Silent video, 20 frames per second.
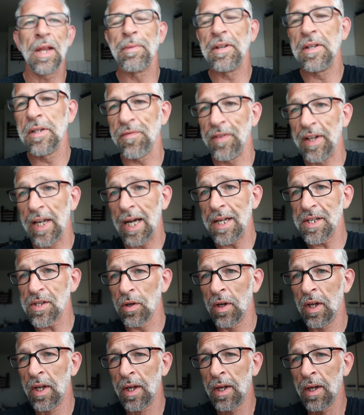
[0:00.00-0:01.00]
bin ich wieder. Also,
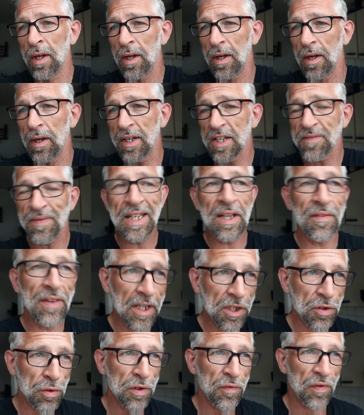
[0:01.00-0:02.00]
äh, das Wetter war
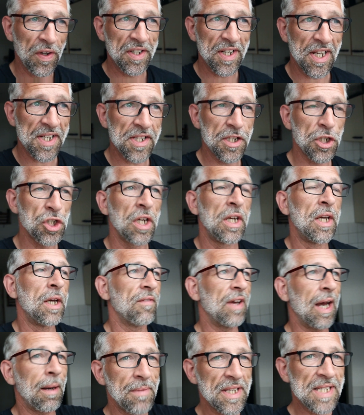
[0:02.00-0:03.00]
natürlich fantastisch.
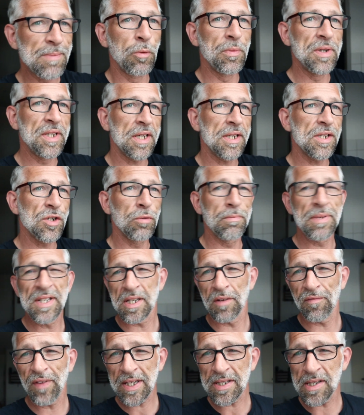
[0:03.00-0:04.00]
Wir haben jetzt momentan so ein
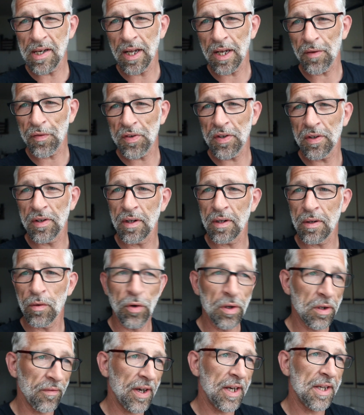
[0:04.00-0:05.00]
bisschen wechselhaft. Ne?
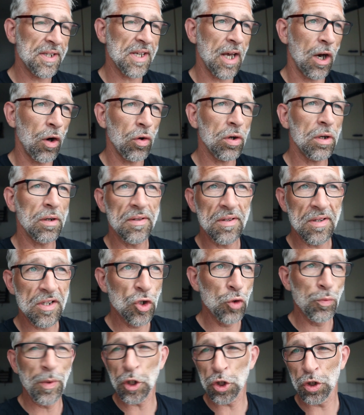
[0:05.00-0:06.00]
Heute war jetzt auch ein
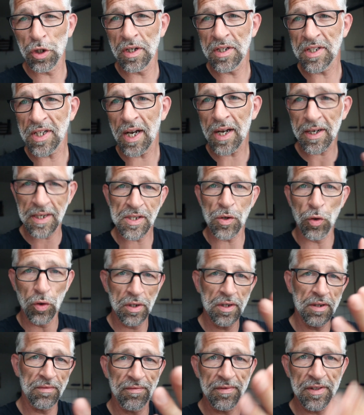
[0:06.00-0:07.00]
super schöner Tag. Also
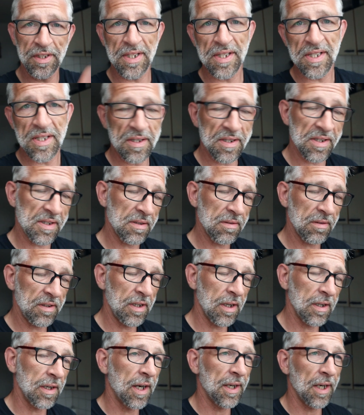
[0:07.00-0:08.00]
heute, ich jetzt das
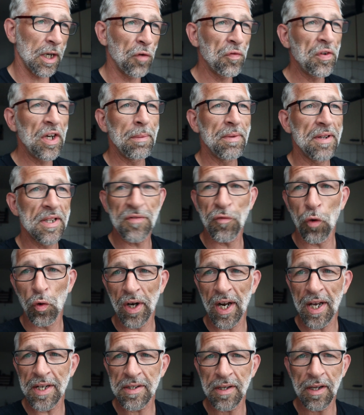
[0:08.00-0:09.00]
hier gerade aufnehme, ist vor dem
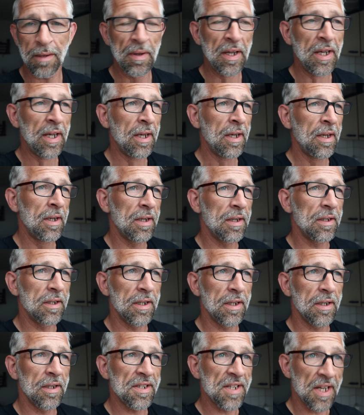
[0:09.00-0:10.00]
Leichnam.
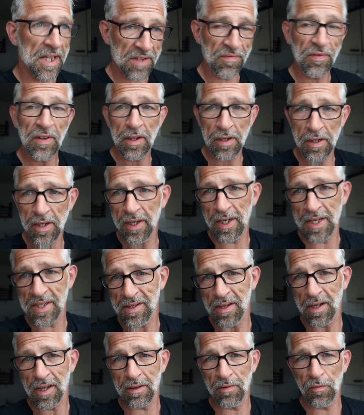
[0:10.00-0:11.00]
Äh, das heißt, wir hier in
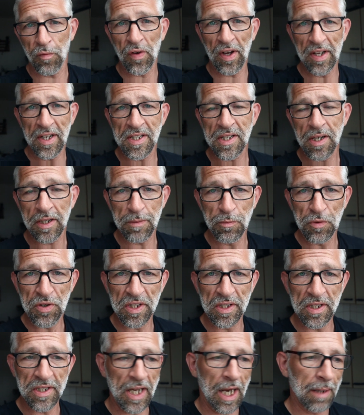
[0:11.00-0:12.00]
Hessen hatten einen Feiertag. Ich
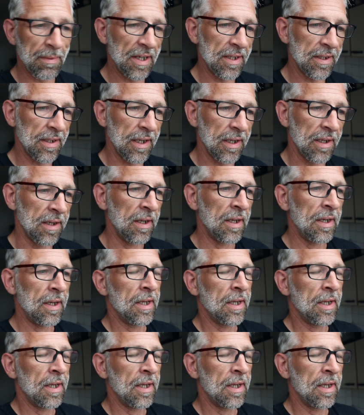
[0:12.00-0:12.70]
musste nicht arbeiten gehen.